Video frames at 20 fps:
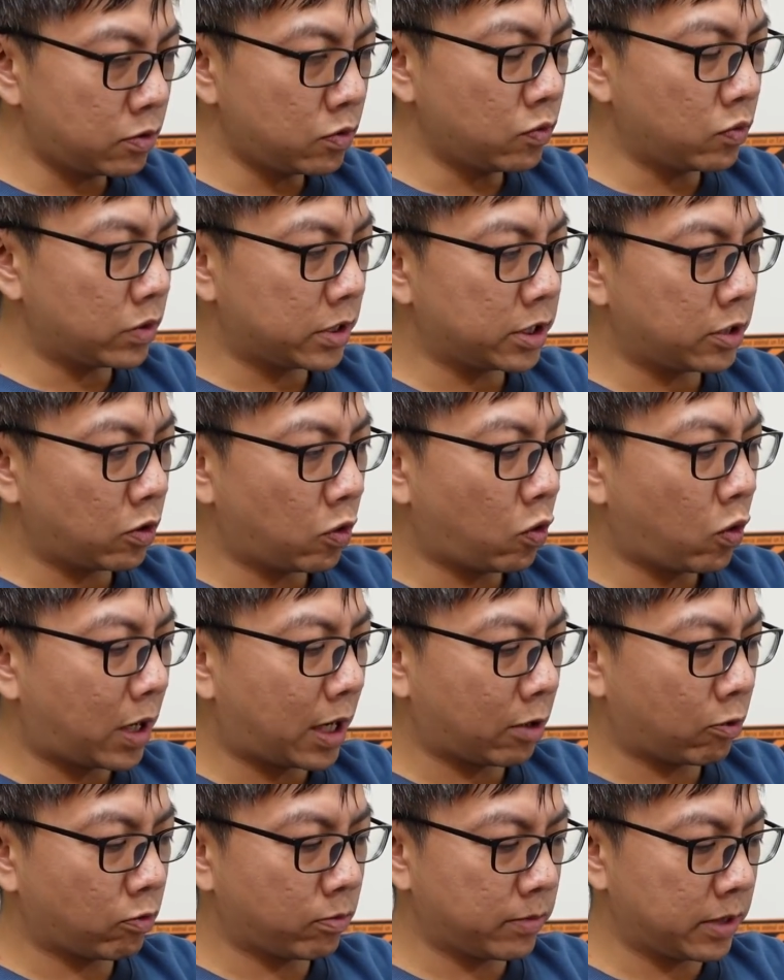度的
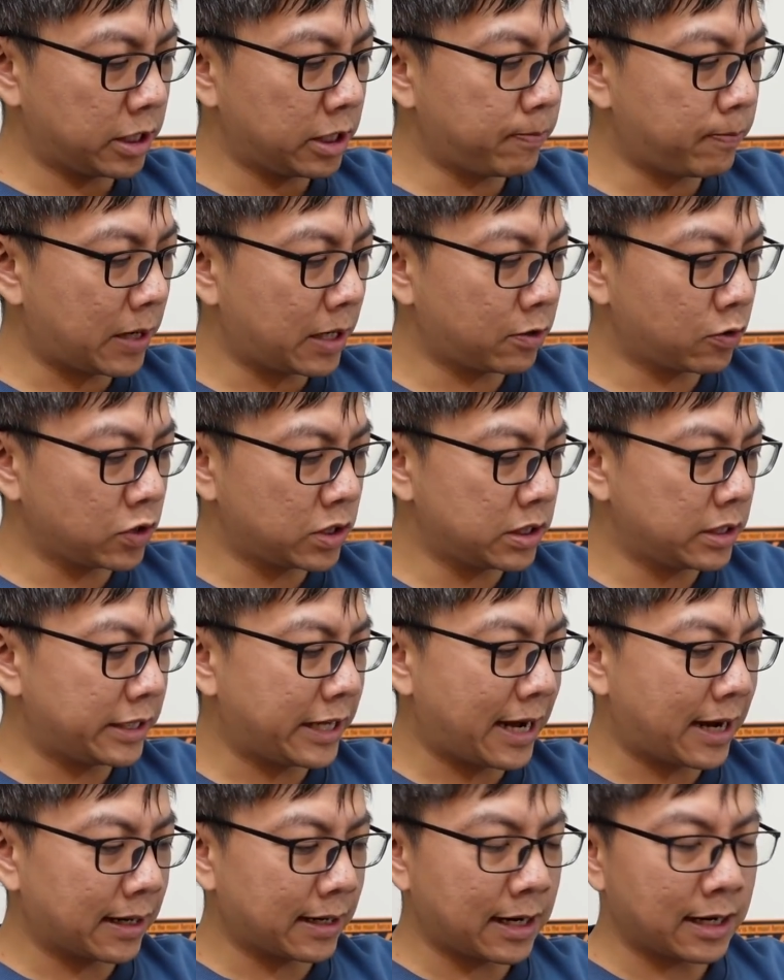话，我们一般都是
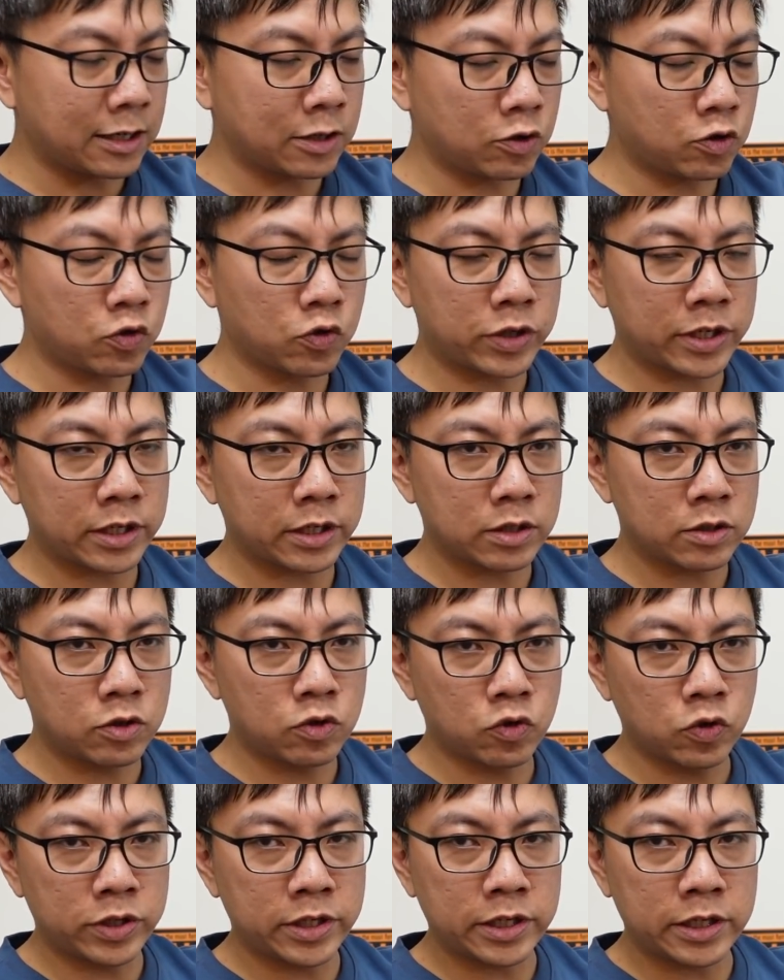量它的最
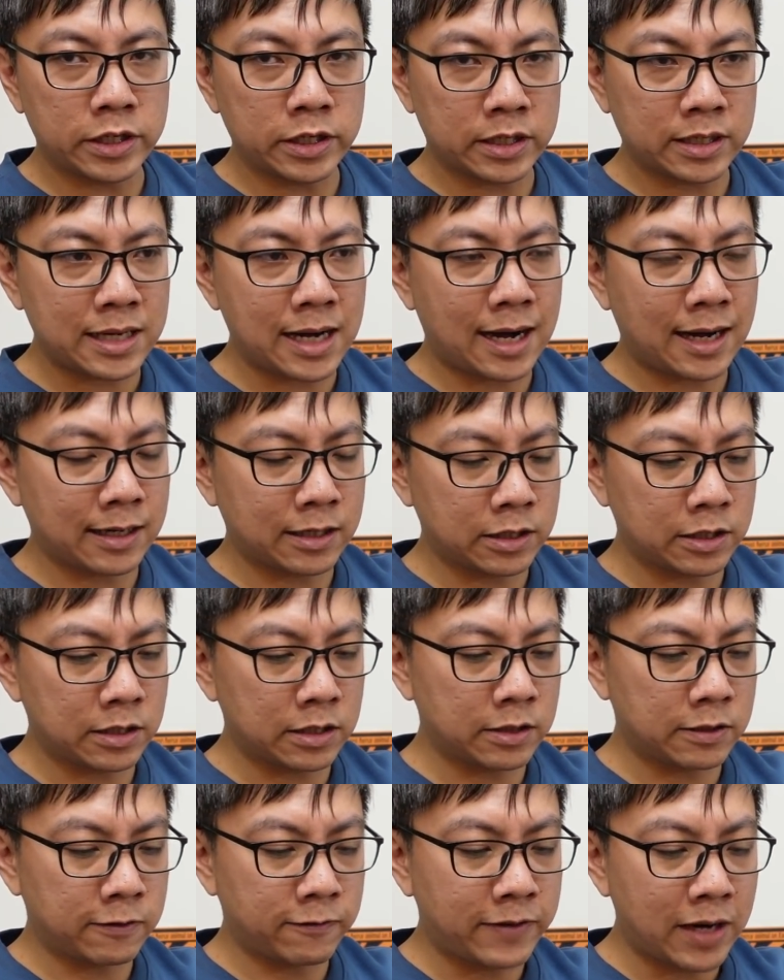最大
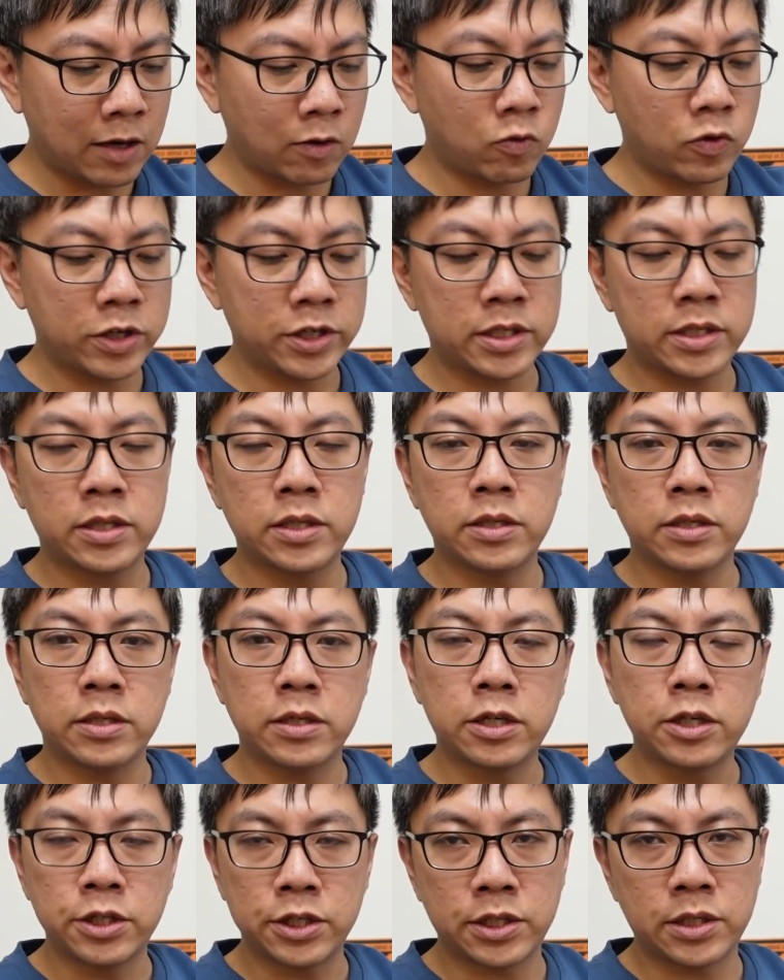的范围是
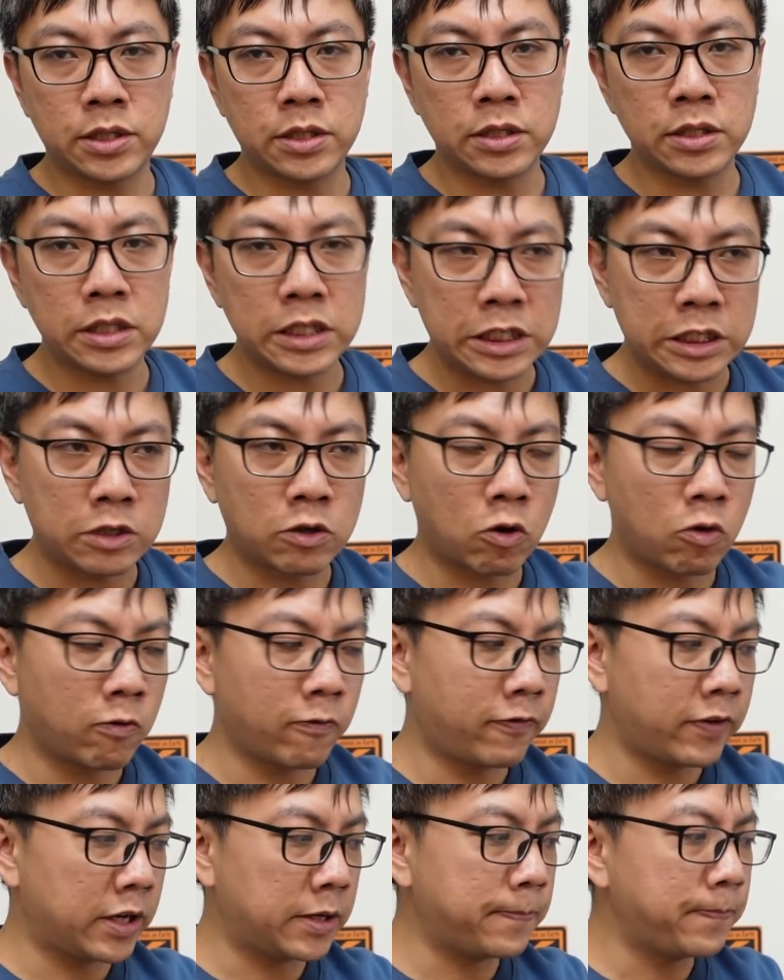二十一公
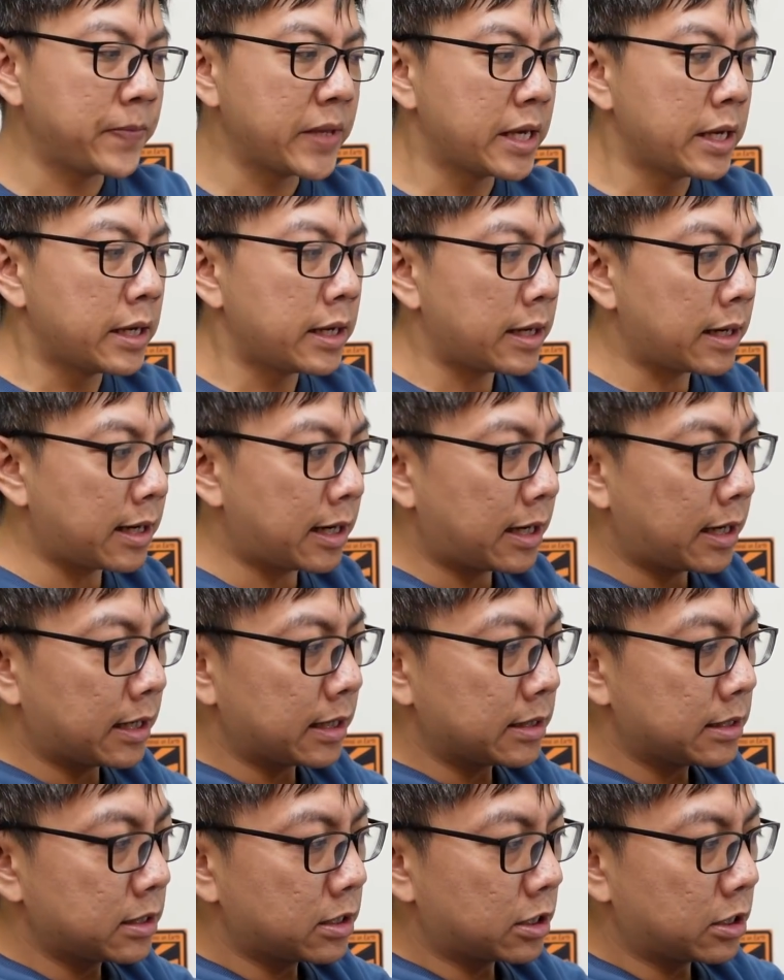分，那
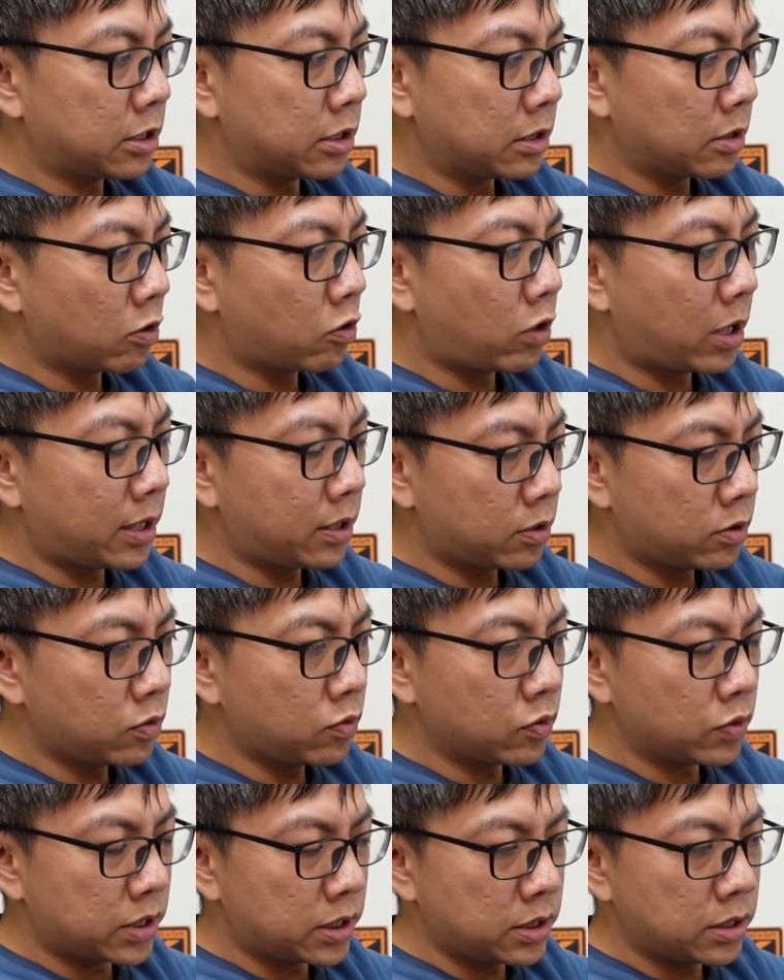这个宽
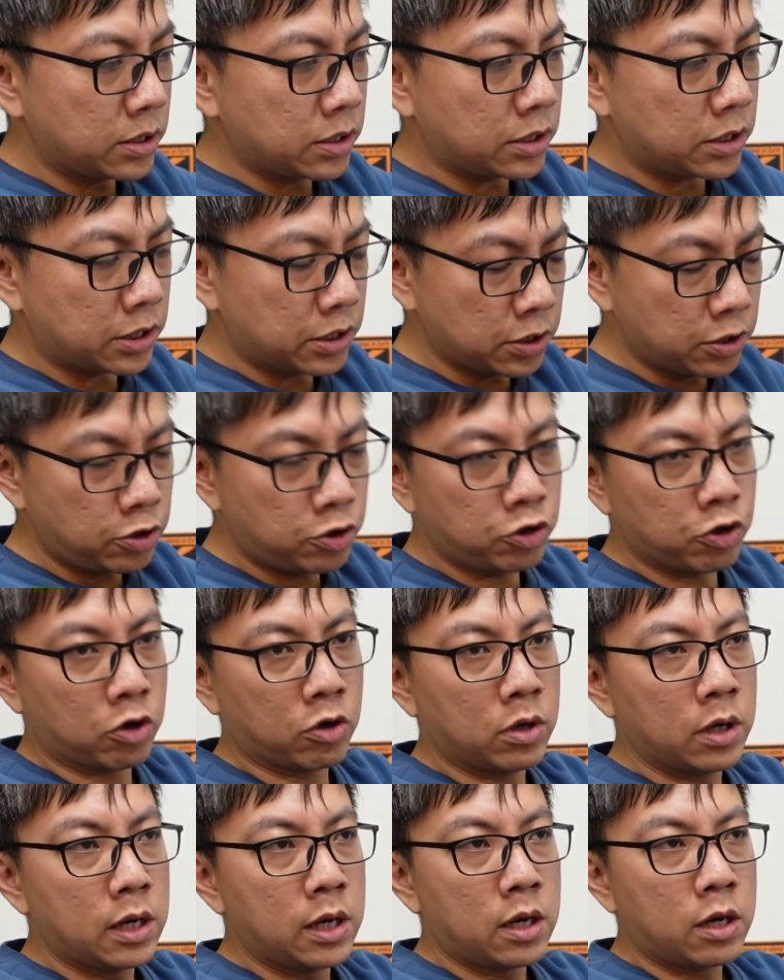度是十九，
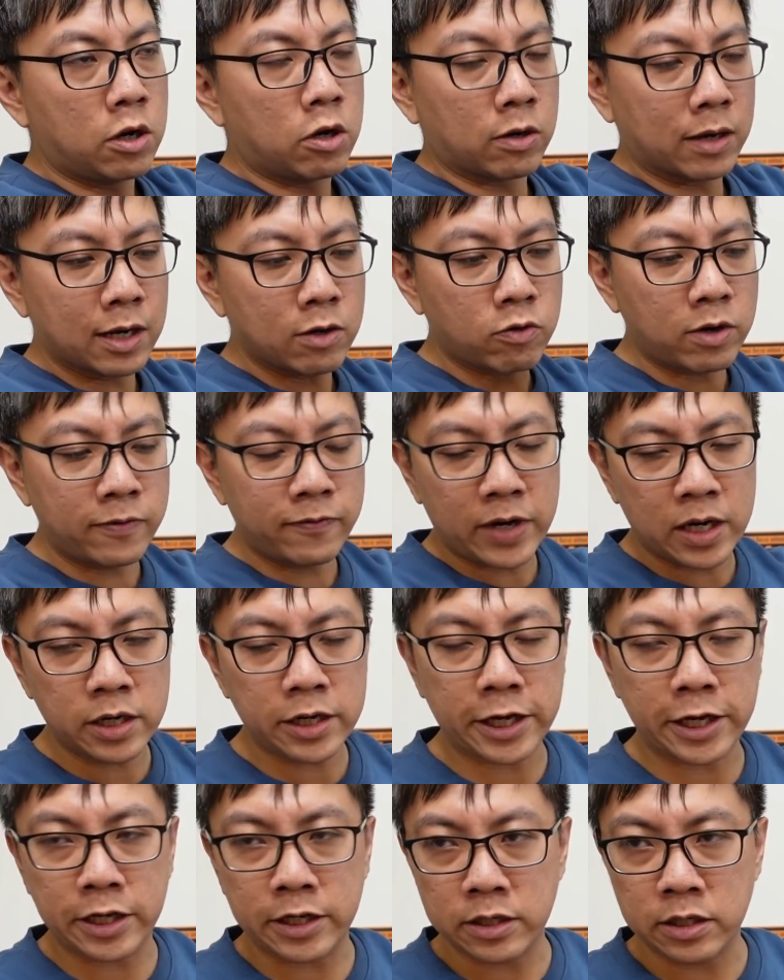哦，它官方
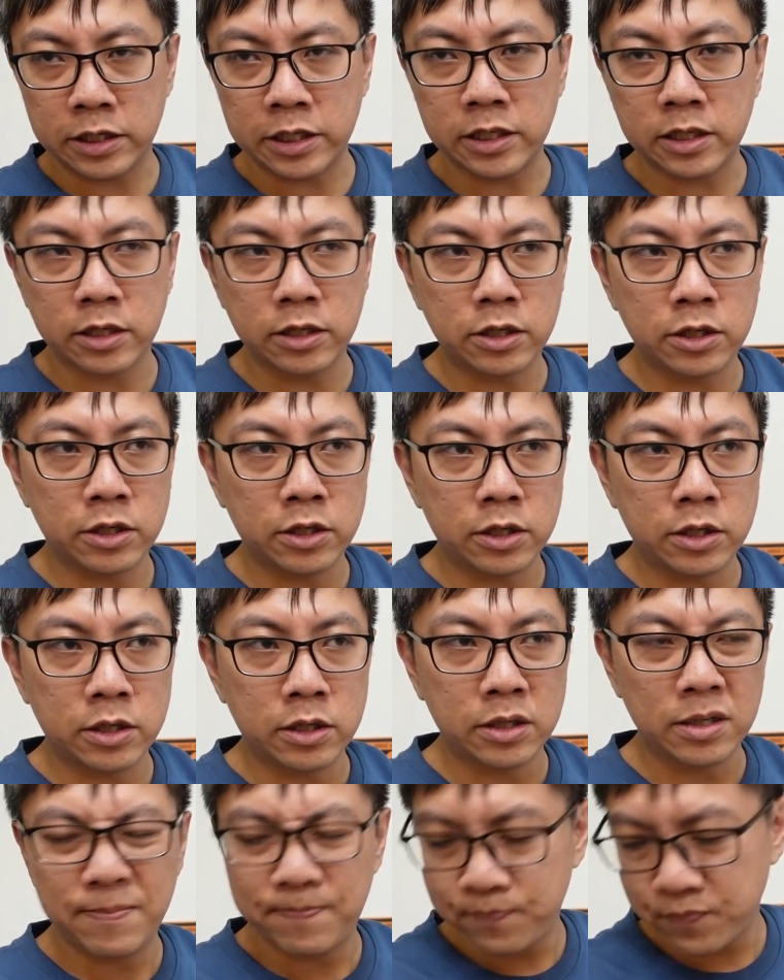给的一
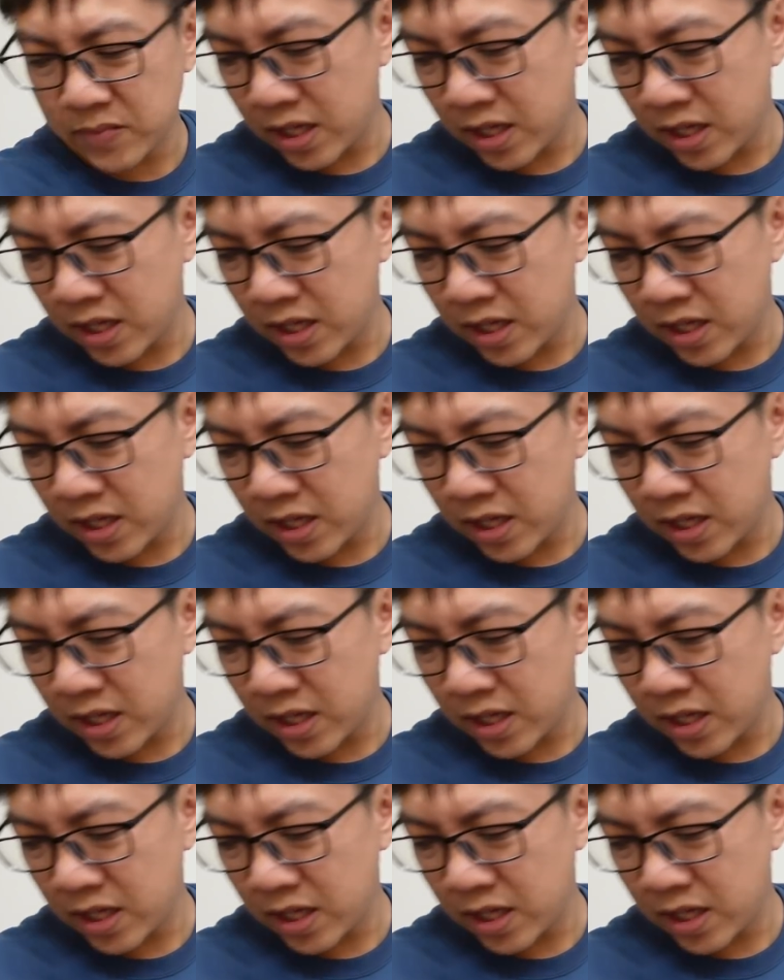个。